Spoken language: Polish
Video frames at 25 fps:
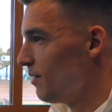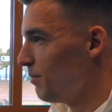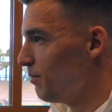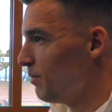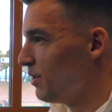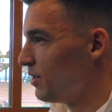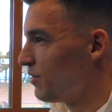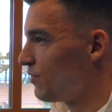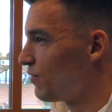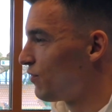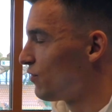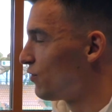
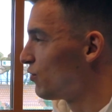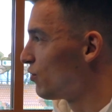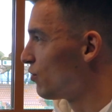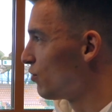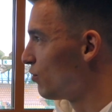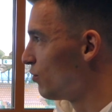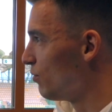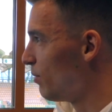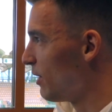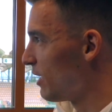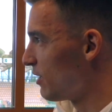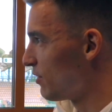być
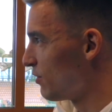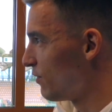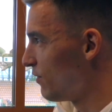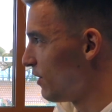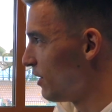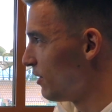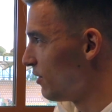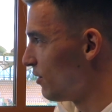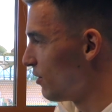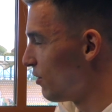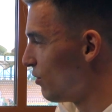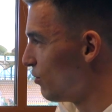wśród bardzo
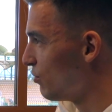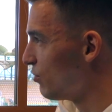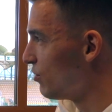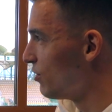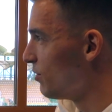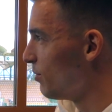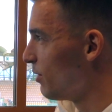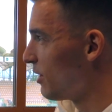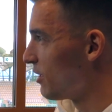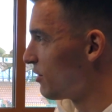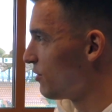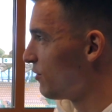fajnych
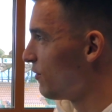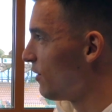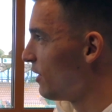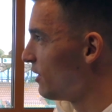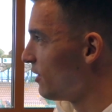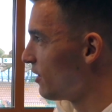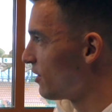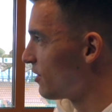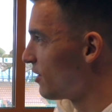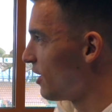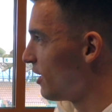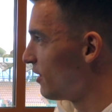ludzi, bardzo
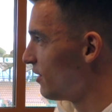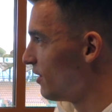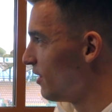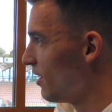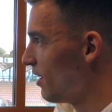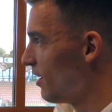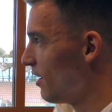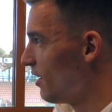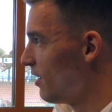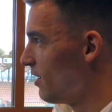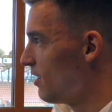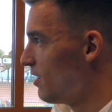fajna
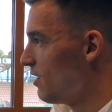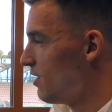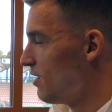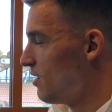szatnia,